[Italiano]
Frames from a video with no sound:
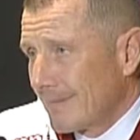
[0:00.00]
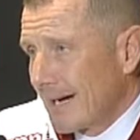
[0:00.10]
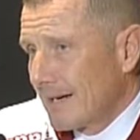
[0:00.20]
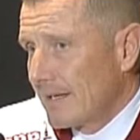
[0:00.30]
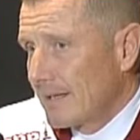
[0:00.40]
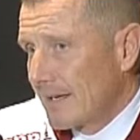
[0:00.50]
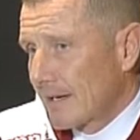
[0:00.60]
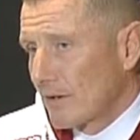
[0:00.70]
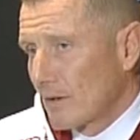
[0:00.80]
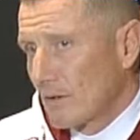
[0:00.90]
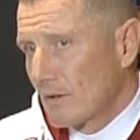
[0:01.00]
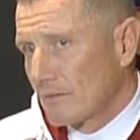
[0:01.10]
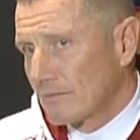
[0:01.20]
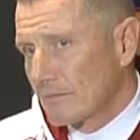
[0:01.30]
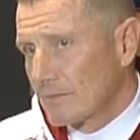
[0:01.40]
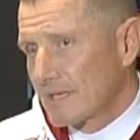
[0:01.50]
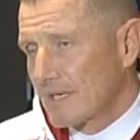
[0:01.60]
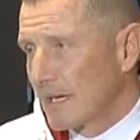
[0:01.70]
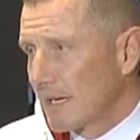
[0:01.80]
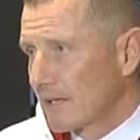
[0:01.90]
all'interno
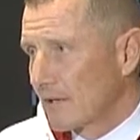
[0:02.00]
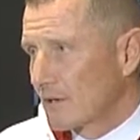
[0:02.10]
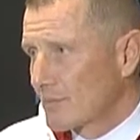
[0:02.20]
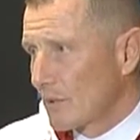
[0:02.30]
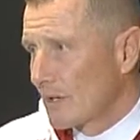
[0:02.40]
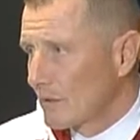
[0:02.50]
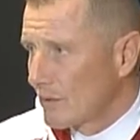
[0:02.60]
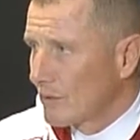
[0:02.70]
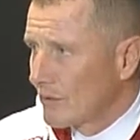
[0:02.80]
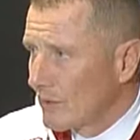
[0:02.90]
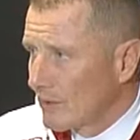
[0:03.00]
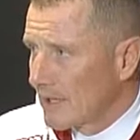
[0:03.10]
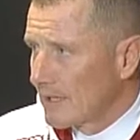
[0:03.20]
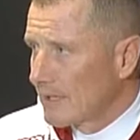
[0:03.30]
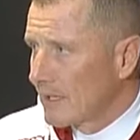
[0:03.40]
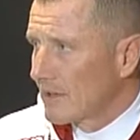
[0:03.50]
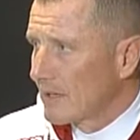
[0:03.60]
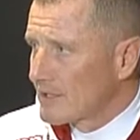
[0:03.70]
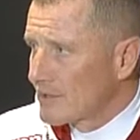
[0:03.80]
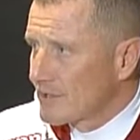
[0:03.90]
sia dello spogliatoio che all'interno
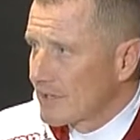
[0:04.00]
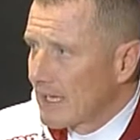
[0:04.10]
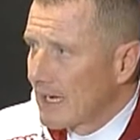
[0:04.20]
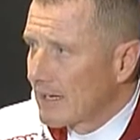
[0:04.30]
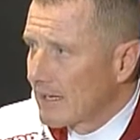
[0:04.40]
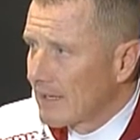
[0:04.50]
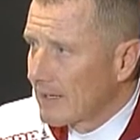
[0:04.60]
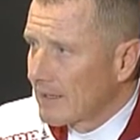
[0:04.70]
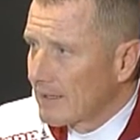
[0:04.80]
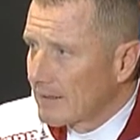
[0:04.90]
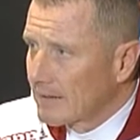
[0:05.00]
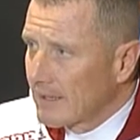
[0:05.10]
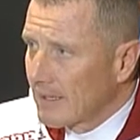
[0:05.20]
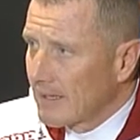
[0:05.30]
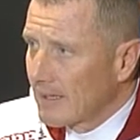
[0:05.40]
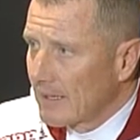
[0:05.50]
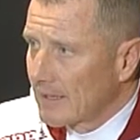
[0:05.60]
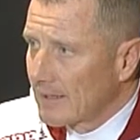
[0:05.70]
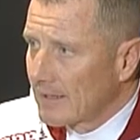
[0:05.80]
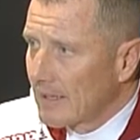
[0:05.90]
della società che, che eh,
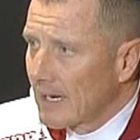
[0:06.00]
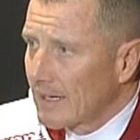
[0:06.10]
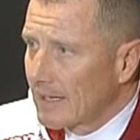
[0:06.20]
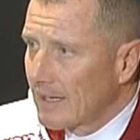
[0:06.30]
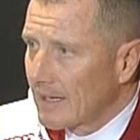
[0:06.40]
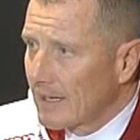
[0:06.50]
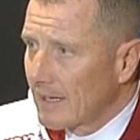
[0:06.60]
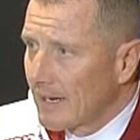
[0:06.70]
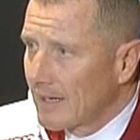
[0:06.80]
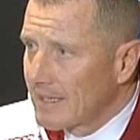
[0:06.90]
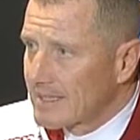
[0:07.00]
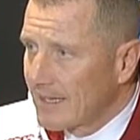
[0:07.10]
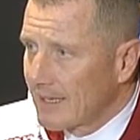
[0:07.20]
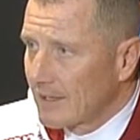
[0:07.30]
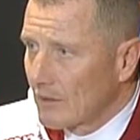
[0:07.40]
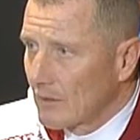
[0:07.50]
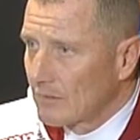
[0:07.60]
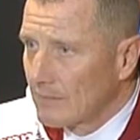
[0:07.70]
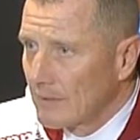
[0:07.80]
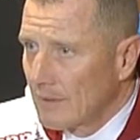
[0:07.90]
anche
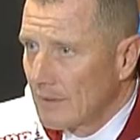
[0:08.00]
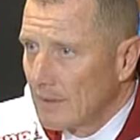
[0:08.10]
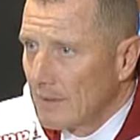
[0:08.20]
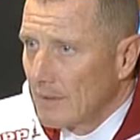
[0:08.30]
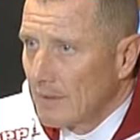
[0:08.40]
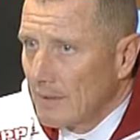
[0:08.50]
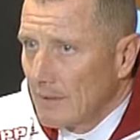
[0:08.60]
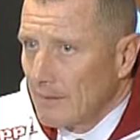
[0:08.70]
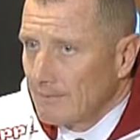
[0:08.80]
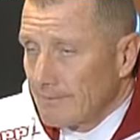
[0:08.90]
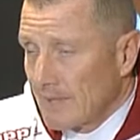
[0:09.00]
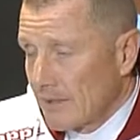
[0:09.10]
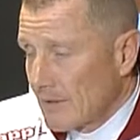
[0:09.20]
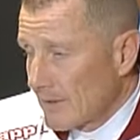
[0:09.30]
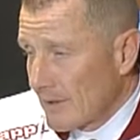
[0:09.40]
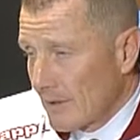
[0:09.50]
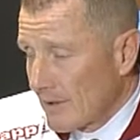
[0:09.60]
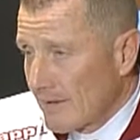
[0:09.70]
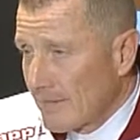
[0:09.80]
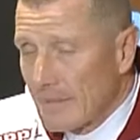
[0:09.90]
all'esterno. Dentro
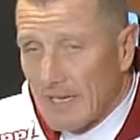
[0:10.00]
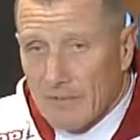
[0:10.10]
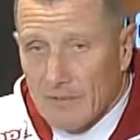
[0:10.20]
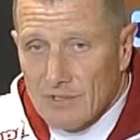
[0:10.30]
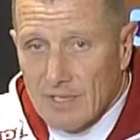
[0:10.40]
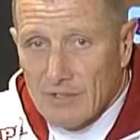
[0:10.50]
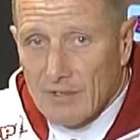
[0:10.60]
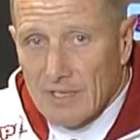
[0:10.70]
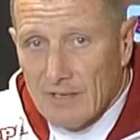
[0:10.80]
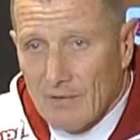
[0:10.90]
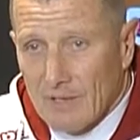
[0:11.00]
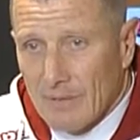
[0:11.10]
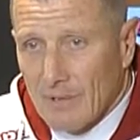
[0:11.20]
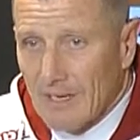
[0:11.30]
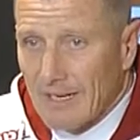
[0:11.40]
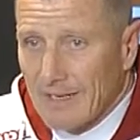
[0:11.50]
Trigoria, vabbè, l'abbiamo già detto tante volte, però anche